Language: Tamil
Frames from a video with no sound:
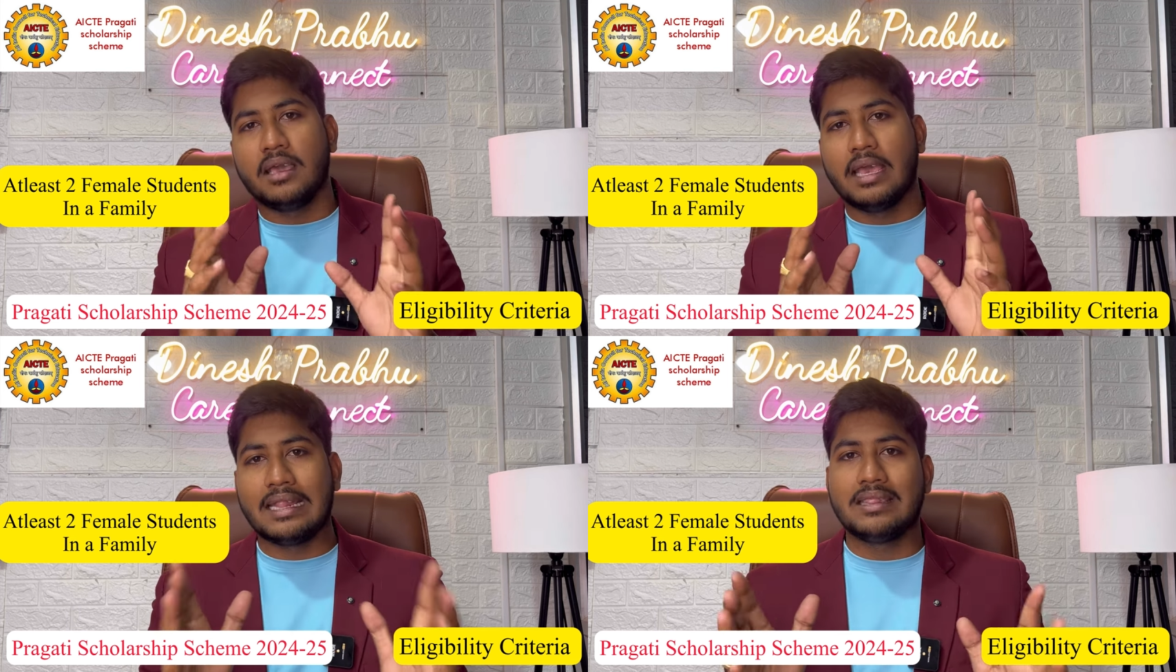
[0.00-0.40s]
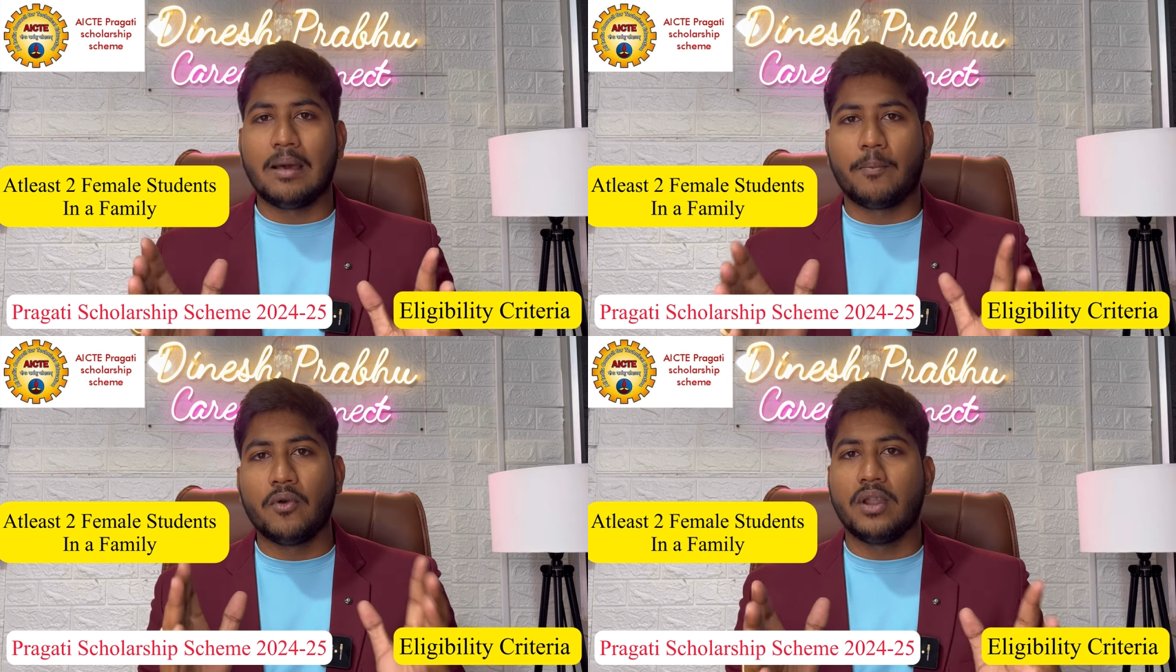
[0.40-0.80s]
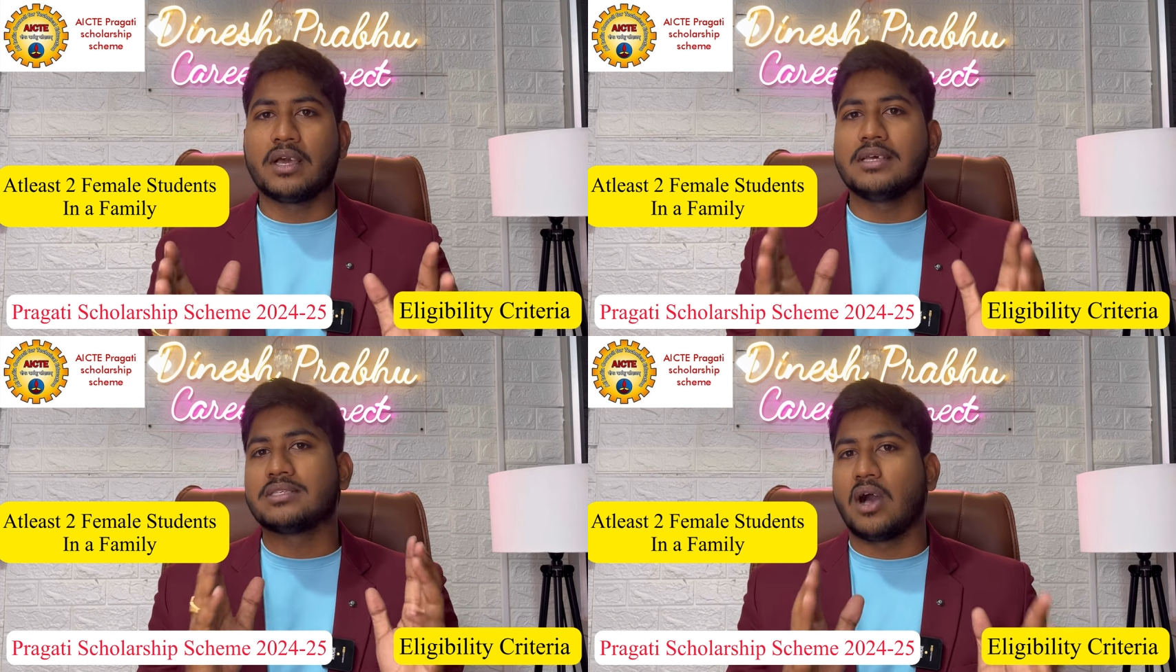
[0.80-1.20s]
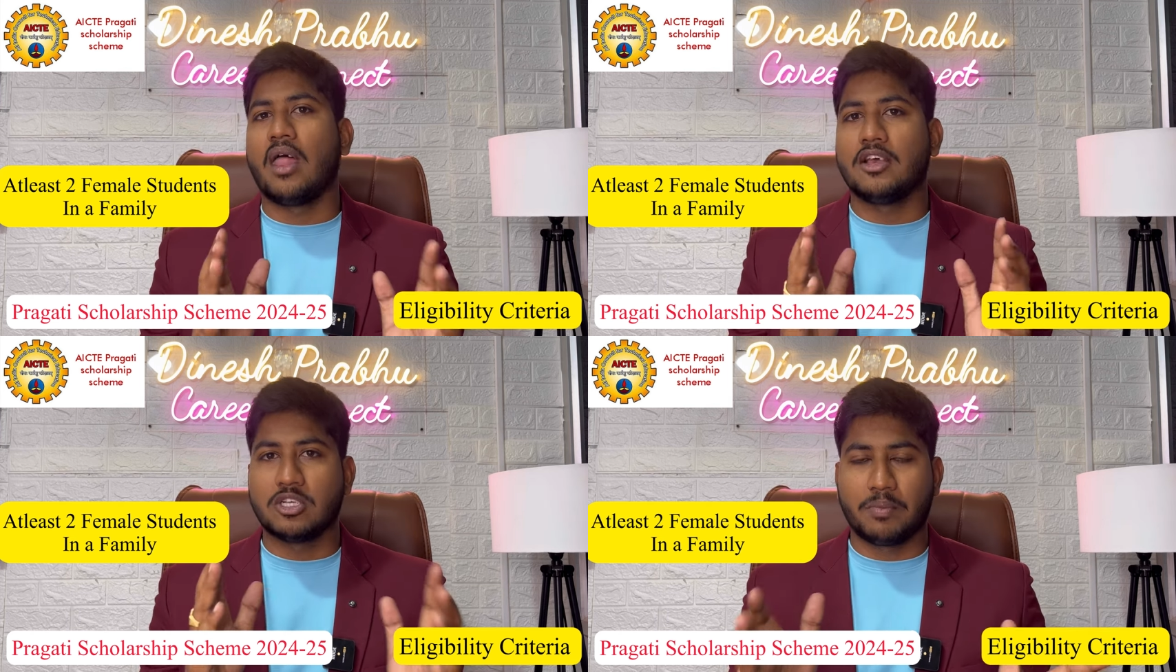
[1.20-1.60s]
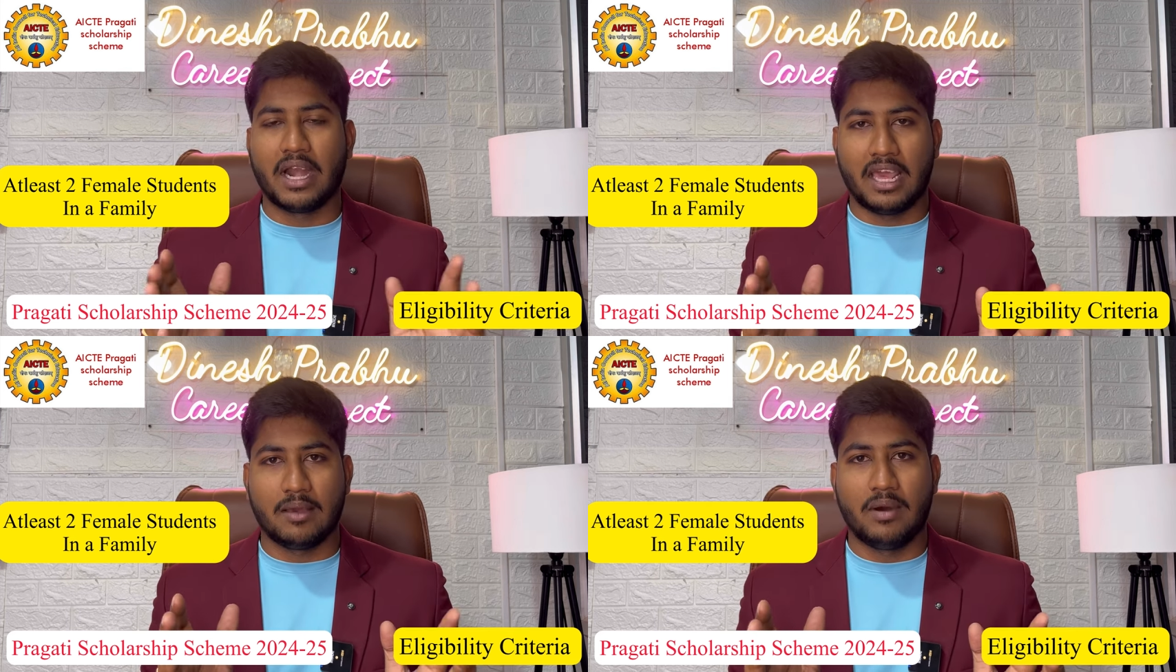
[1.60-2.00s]
எந்த பொண்ணுக்கு ஸ்காலர்ஷிப்
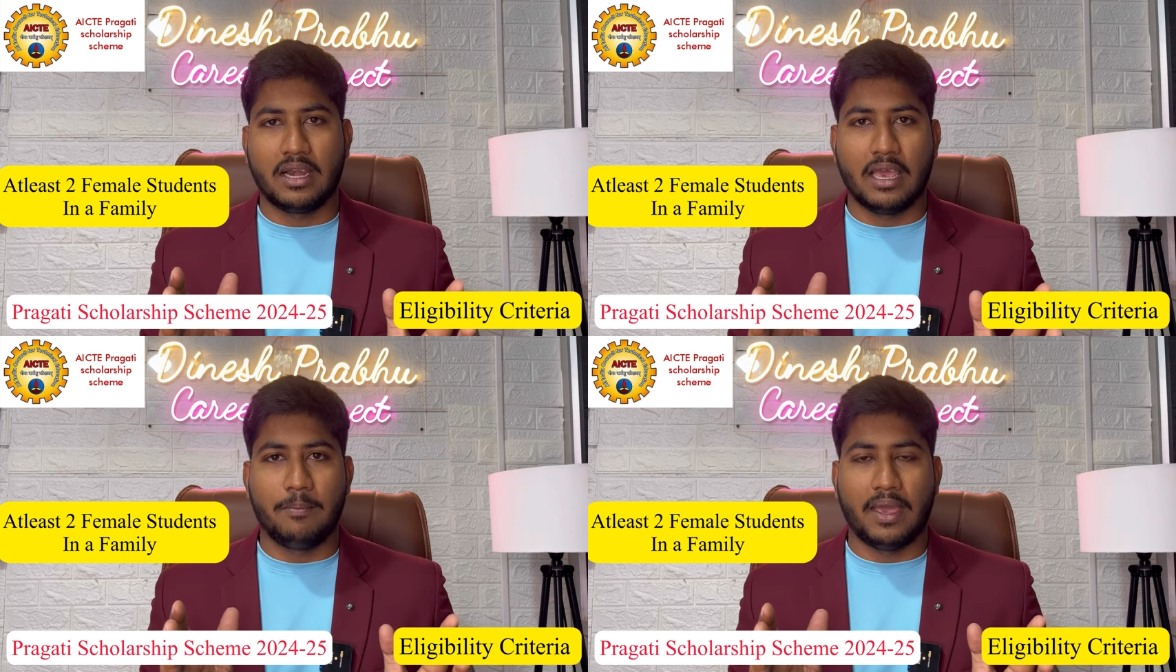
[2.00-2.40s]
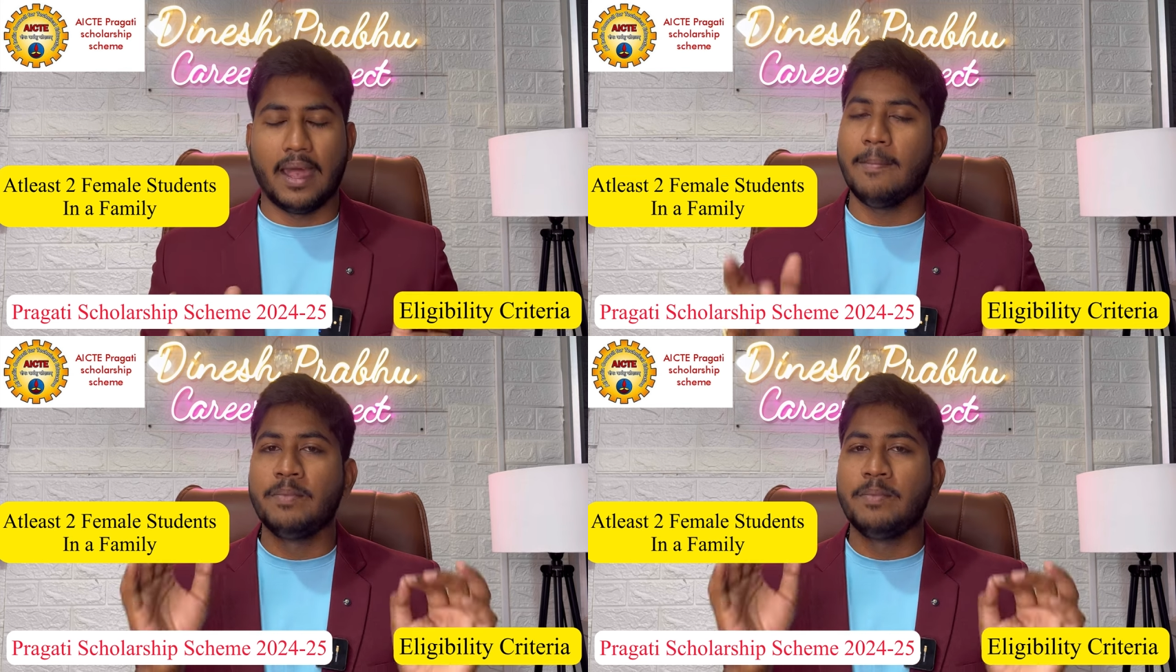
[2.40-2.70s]
கிடைக்குமான்னு கேட்பீங்க